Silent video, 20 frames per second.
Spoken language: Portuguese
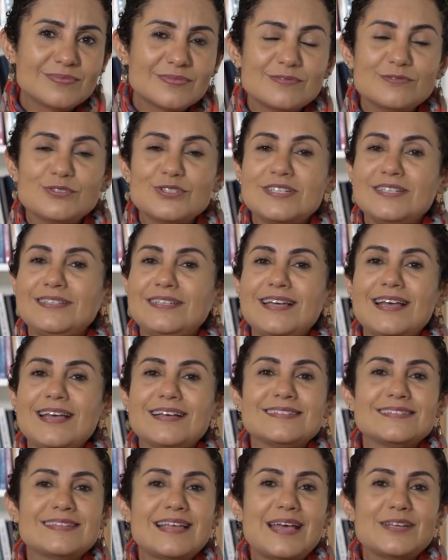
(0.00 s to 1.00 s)
Você tem
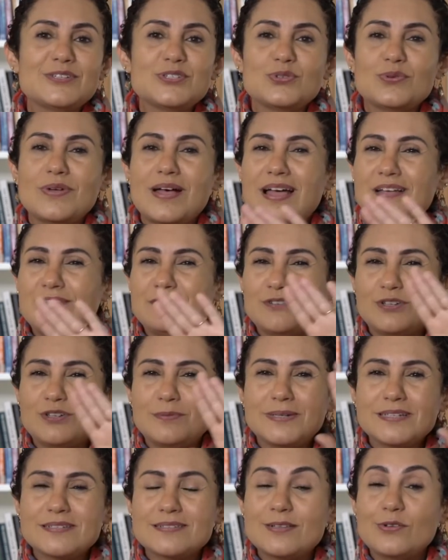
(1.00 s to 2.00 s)
acesso a
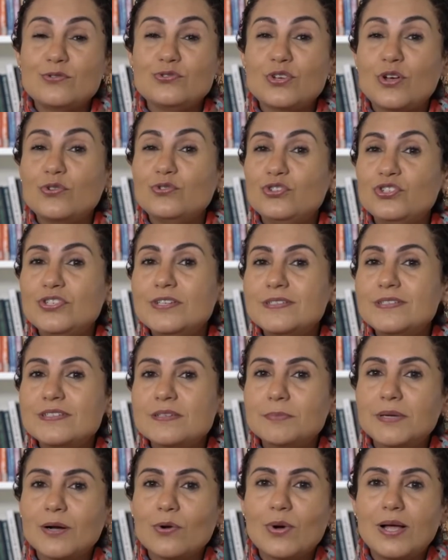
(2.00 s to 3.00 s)
informação de
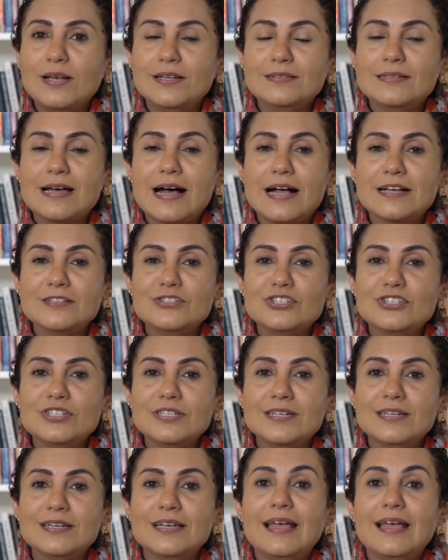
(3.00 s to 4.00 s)
altíssima qualidade